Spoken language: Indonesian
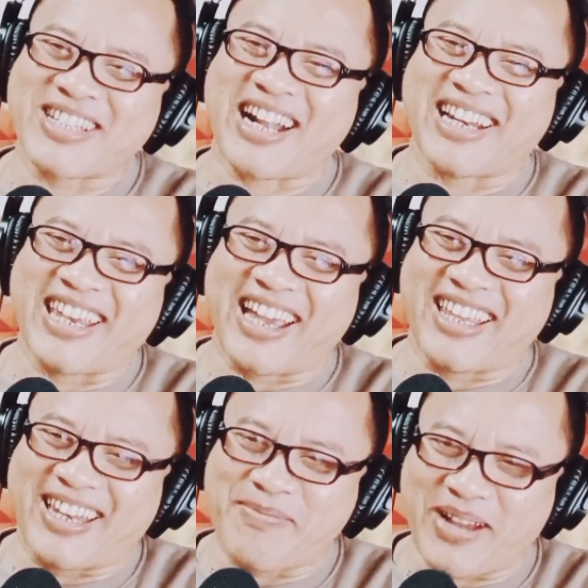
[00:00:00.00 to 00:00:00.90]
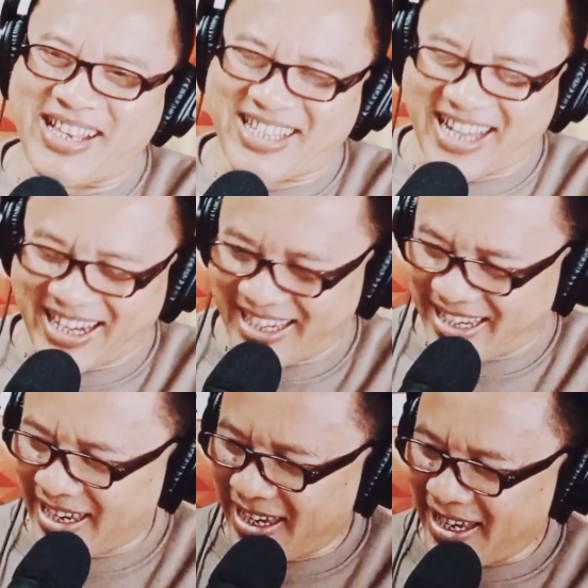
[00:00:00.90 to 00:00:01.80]
nostalgia aja banyak sekali.
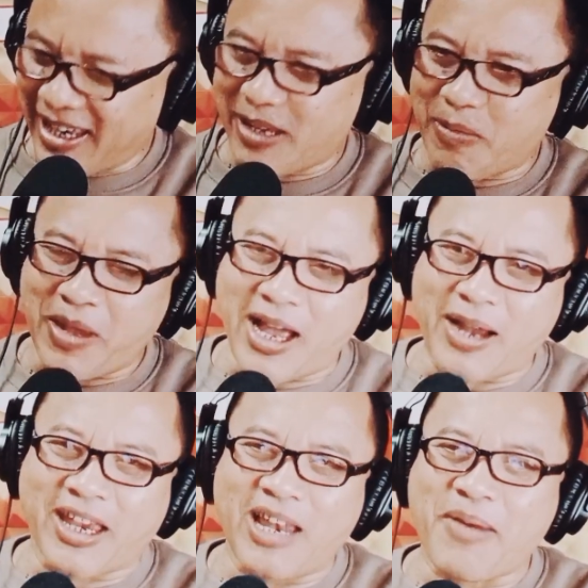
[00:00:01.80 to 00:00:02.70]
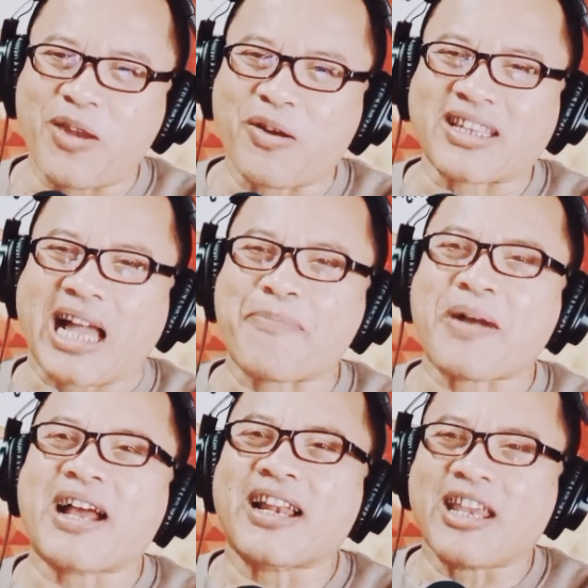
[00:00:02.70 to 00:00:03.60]
nyamperang Gilimanuk
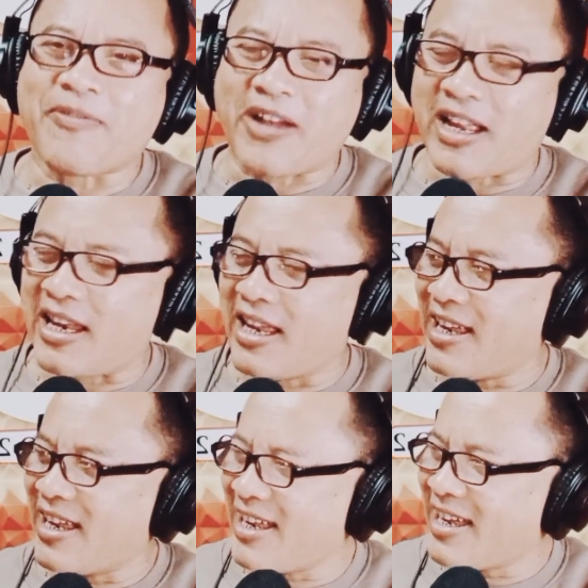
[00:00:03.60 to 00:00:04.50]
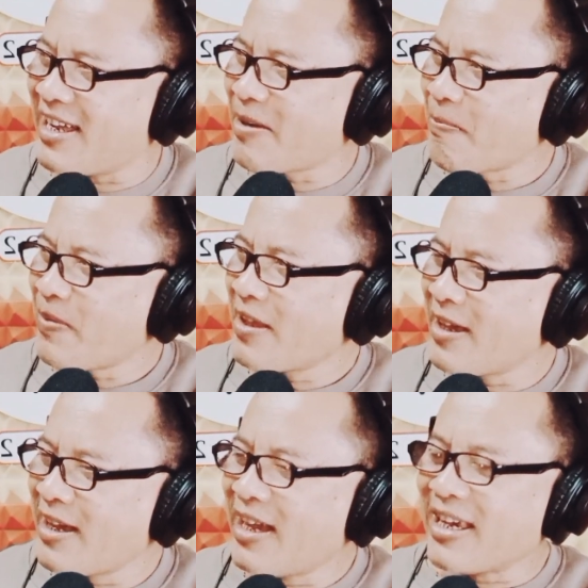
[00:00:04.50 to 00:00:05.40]
Ketapang iya. nih Pak. Ketawa sih.
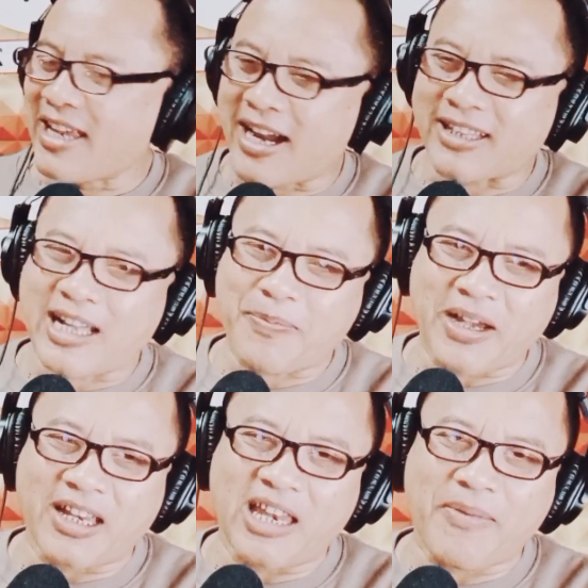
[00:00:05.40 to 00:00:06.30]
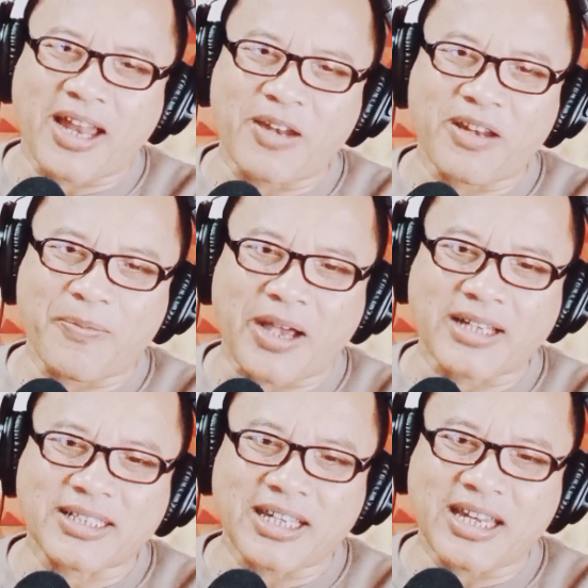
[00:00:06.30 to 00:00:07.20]
Ya Ketapang Gilimanuk nih
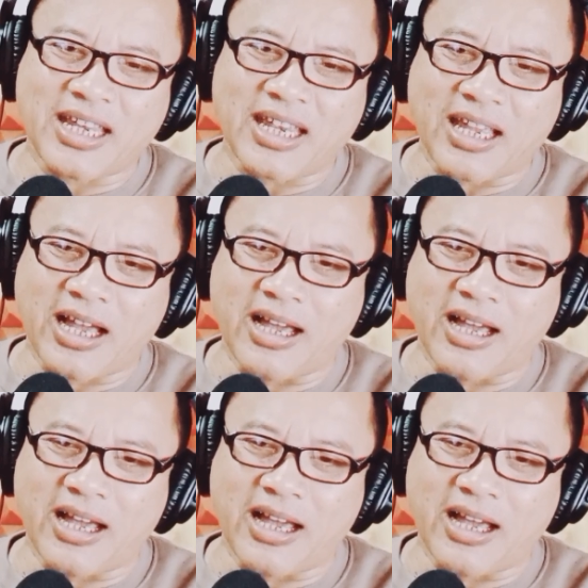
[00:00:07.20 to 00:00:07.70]
pasti nih ya